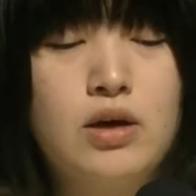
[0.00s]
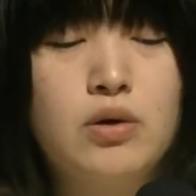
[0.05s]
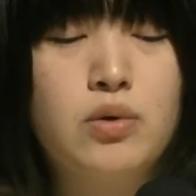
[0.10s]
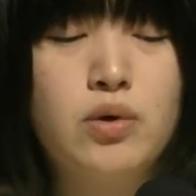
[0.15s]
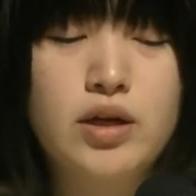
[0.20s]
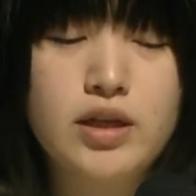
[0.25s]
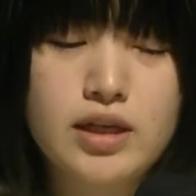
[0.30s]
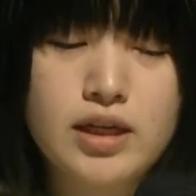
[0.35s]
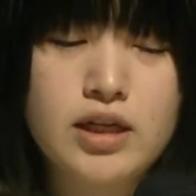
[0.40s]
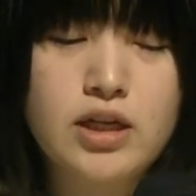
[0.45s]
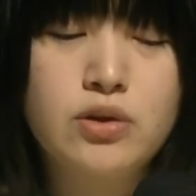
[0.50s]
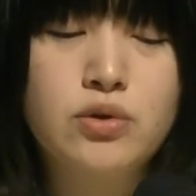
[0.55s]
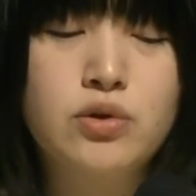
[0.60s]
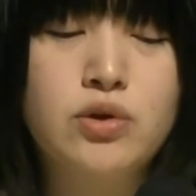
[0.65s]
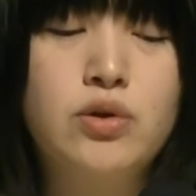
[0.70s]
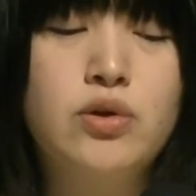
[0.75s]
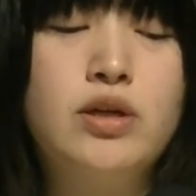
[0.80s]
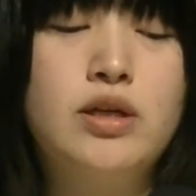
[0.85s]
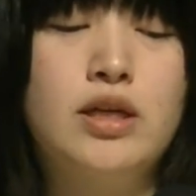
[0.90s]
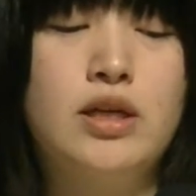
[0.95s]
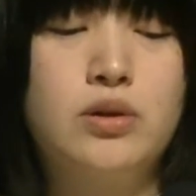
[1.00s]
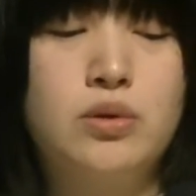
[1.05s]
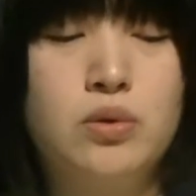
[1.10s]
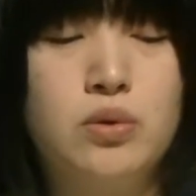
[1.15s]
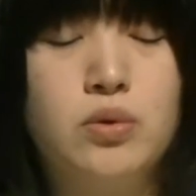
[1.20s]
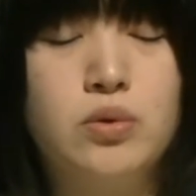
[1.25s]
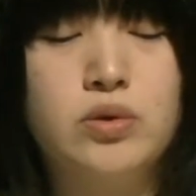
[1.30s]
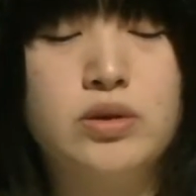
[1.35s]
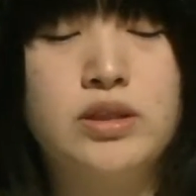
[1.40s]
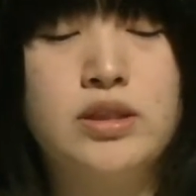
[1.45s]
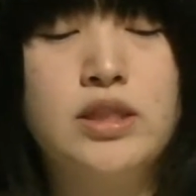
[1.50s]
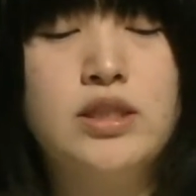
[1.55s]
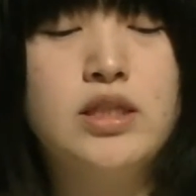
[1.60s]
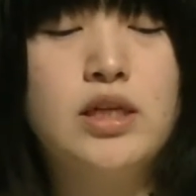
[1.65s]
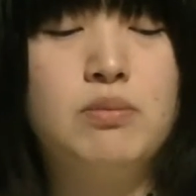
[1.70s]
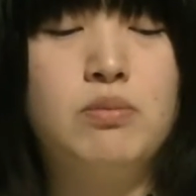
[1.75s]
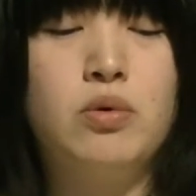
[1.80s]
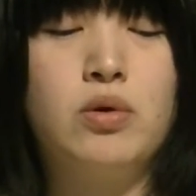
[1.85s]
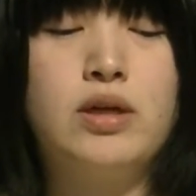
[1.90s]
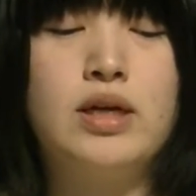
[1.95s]
これだけの距離だと時
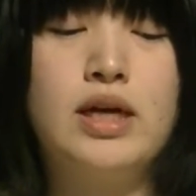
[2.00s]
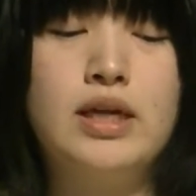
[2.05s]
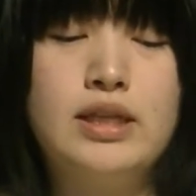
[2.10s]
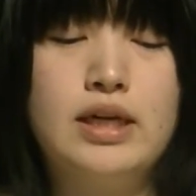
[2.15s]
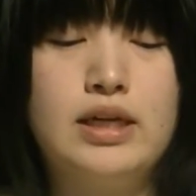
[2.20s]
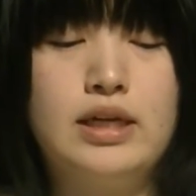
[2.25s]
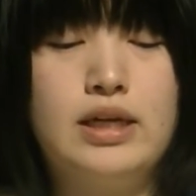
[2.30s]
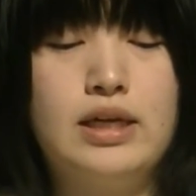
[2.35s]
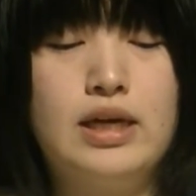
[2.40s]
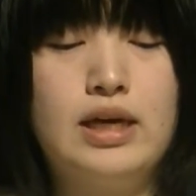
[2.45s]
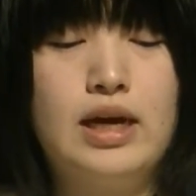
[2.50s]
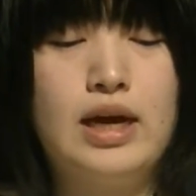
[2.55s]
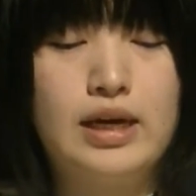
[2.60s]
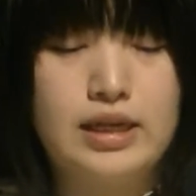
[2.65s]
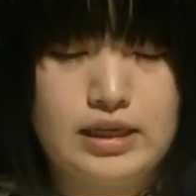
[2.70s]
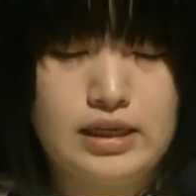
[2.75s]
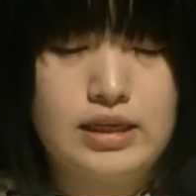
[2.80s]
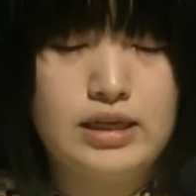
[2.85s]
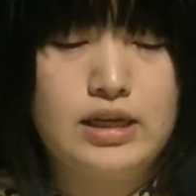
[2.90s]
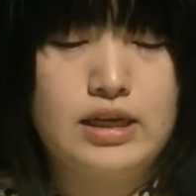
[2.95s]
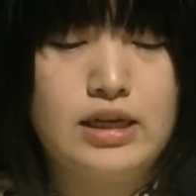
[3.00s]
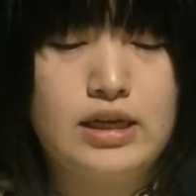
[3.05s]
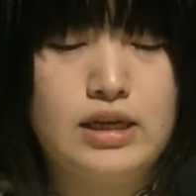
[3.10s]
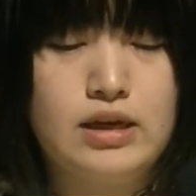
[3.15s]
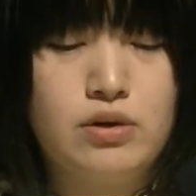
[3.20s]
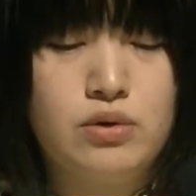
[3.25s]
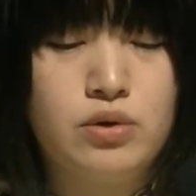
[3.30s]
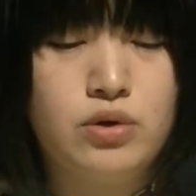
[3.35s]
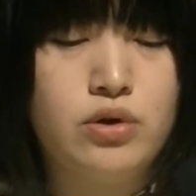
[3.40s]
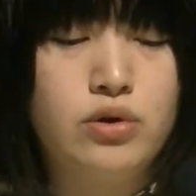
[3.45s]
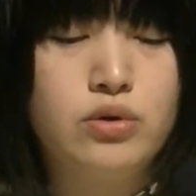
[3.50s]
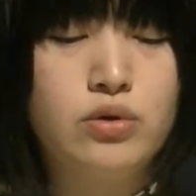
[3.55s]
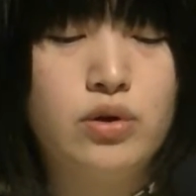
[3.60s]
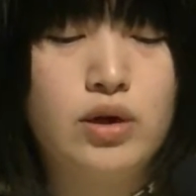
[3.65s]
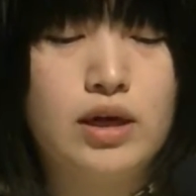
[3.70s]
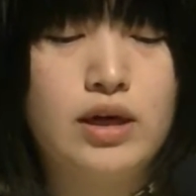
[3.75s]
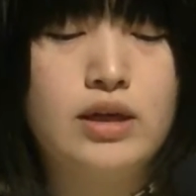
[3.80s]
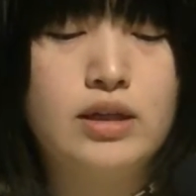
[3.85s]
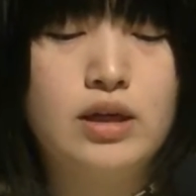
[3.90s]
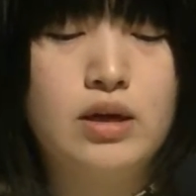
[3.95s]
差もかなりあり、冬
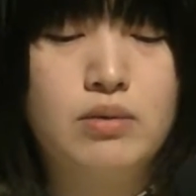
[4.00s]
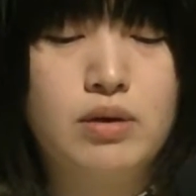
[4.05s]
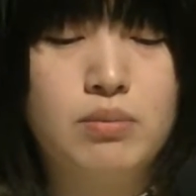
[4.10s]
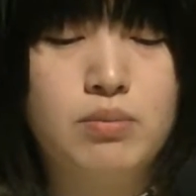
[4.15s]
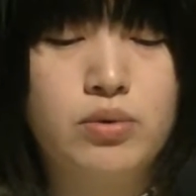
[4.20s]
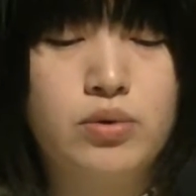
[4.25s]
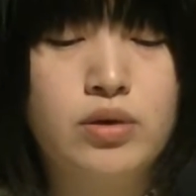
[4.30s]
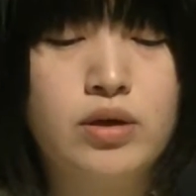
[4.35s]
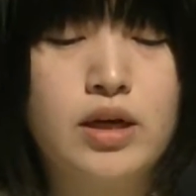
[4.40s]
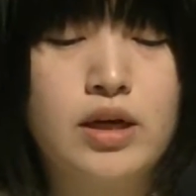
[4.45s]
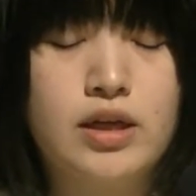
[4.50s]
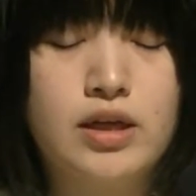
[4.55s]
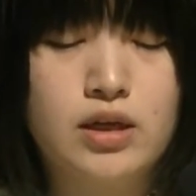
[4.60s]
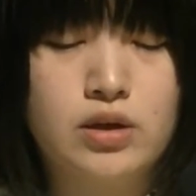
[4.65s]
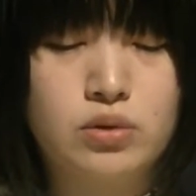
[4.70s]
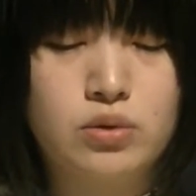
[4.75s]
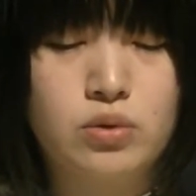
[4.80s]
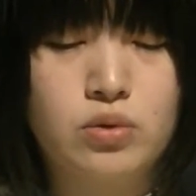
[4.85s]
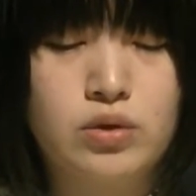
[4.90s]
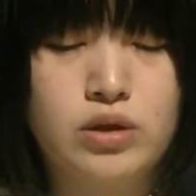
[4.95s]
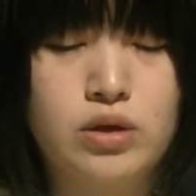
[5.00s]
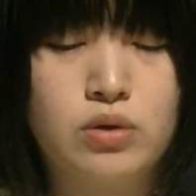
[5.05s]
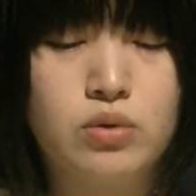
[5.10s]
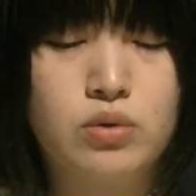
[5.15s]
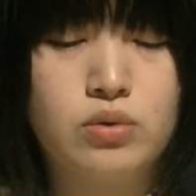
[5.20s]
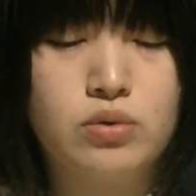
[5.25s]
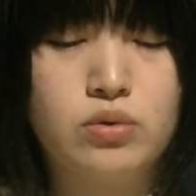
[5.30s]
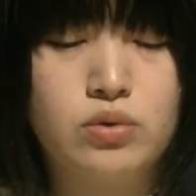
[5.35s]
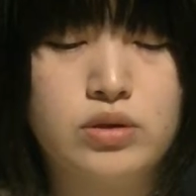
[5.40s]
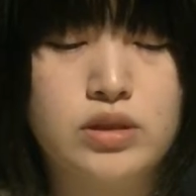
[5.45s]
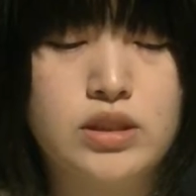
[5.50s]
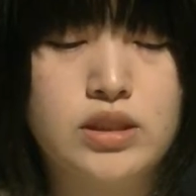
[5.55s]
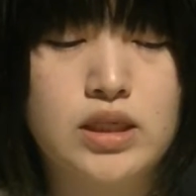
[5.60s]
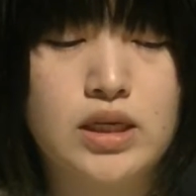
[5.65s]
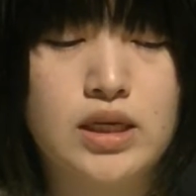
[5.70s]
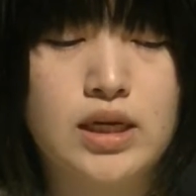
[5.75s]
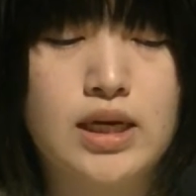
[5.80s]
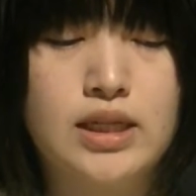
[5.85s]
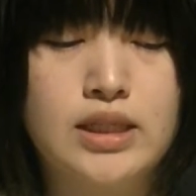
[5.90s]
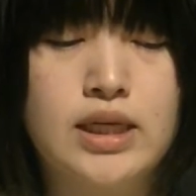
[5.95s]
の間はブルガリアと日本の時
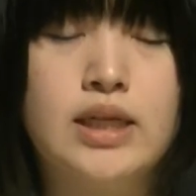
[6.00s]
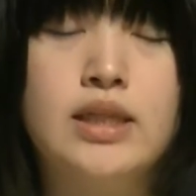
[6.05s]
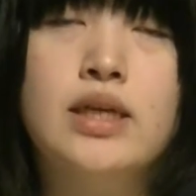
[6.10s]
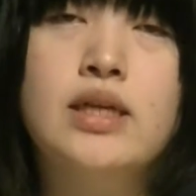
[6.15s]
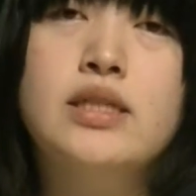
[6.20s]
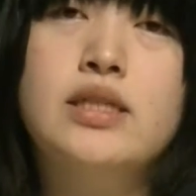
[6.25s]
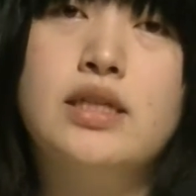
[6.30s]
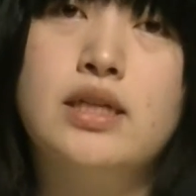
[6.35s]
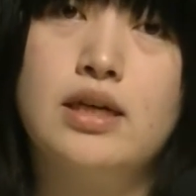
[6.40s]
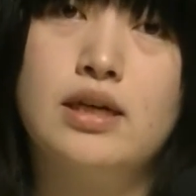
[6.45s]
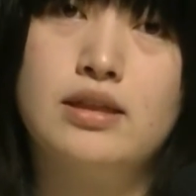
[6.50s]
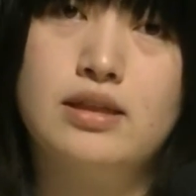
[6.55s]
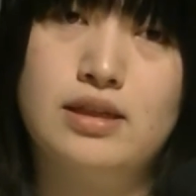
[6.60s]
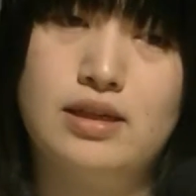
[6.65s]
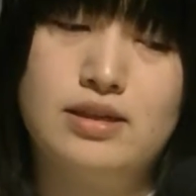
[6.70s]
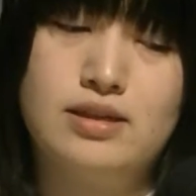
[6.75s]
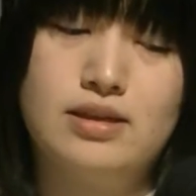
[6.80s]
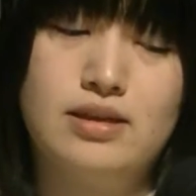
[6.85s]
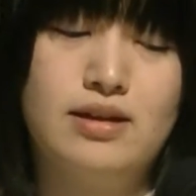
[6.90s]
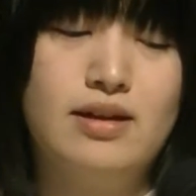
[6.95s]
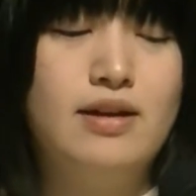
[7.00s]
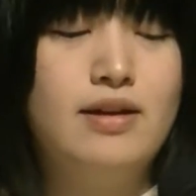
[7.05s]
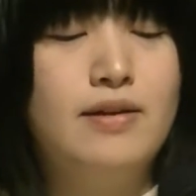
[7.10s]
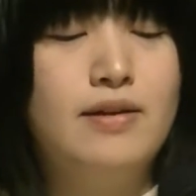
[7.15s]
差が7時間です。